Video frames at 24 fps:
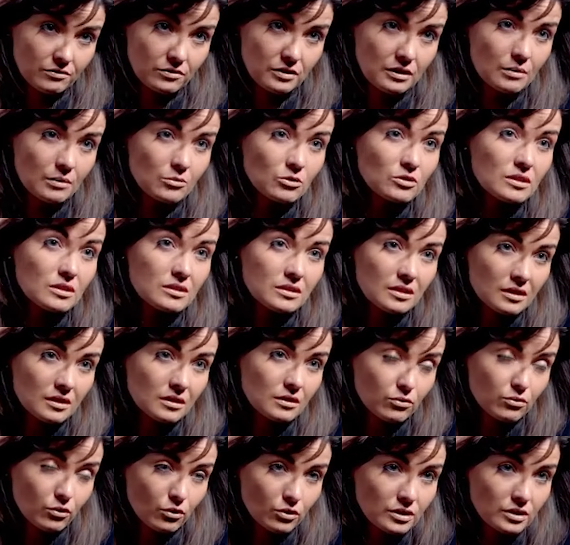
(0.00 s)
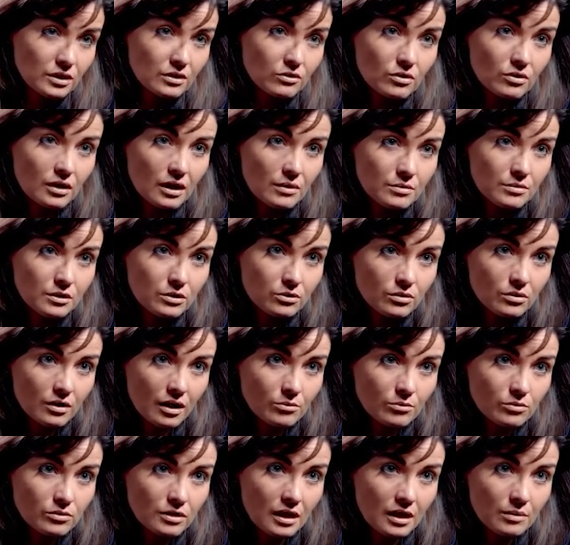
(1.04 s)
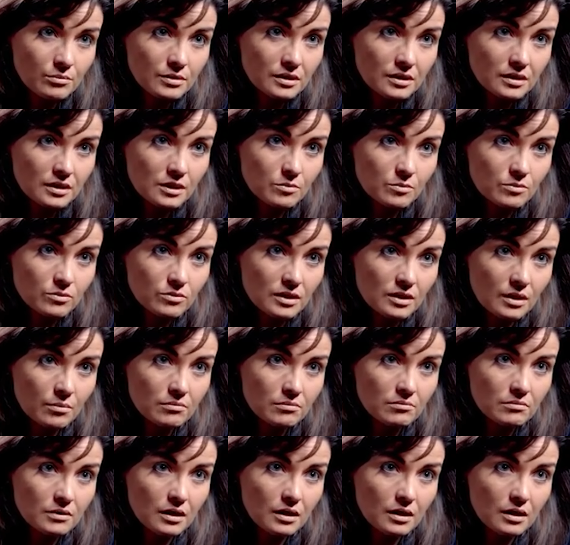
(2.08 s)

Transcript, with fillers: Finalement, c'est ça qu'il faut retenir de la mine durable ou de la mine responsable.